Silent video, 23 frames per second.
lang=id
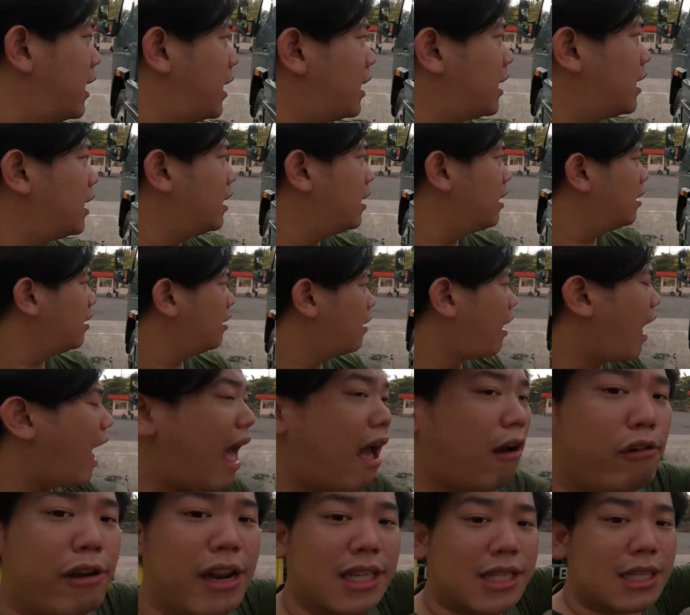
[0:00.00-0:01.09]
nih
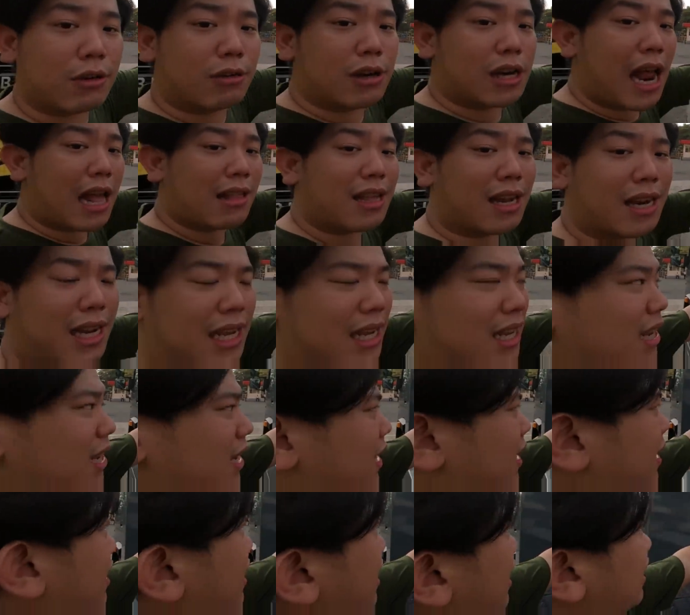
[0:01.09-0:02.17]
ah Winsy udah datang nih
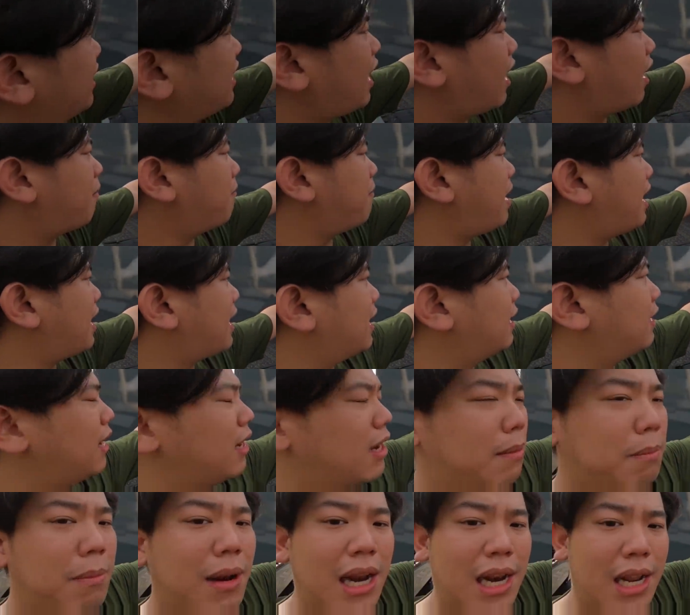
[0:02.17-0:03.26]
yang kemarin
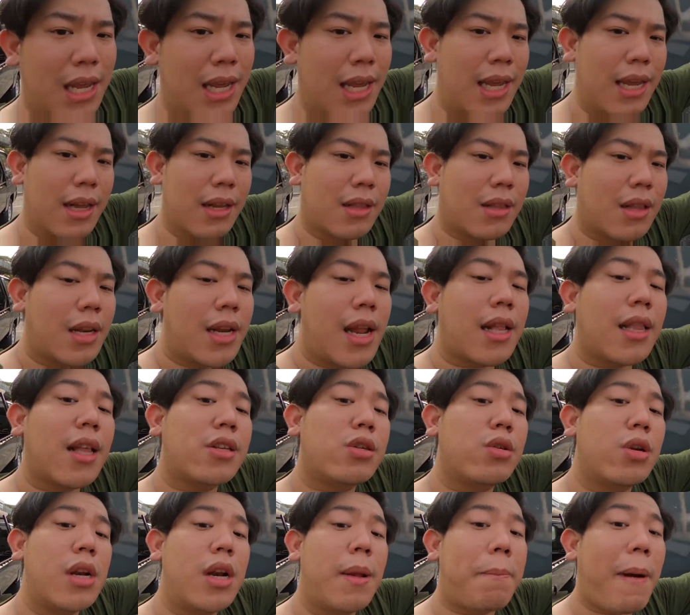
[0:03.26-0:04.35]
dibeli ternyata
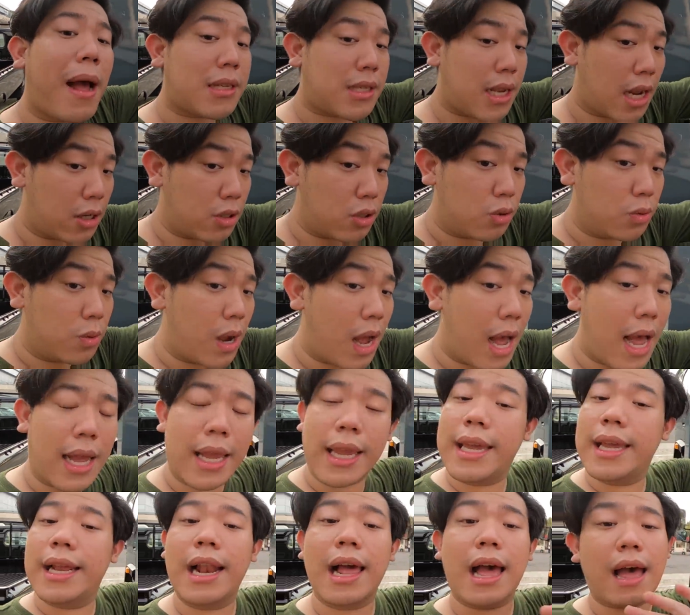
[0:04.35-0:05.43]
sudah dipasang juga
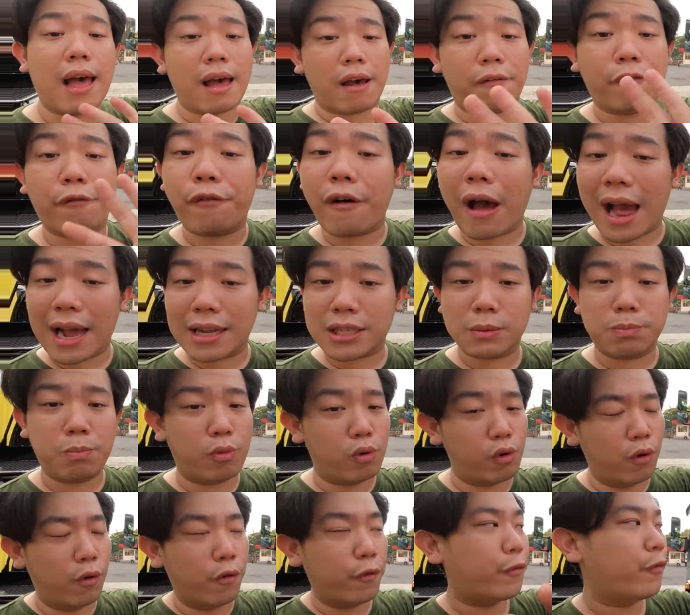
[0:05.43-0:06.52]
gila fast
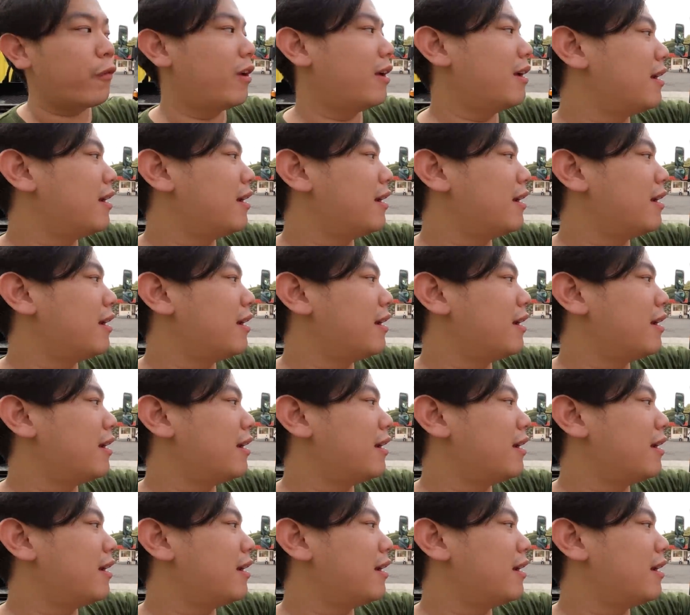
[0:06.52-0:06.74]
move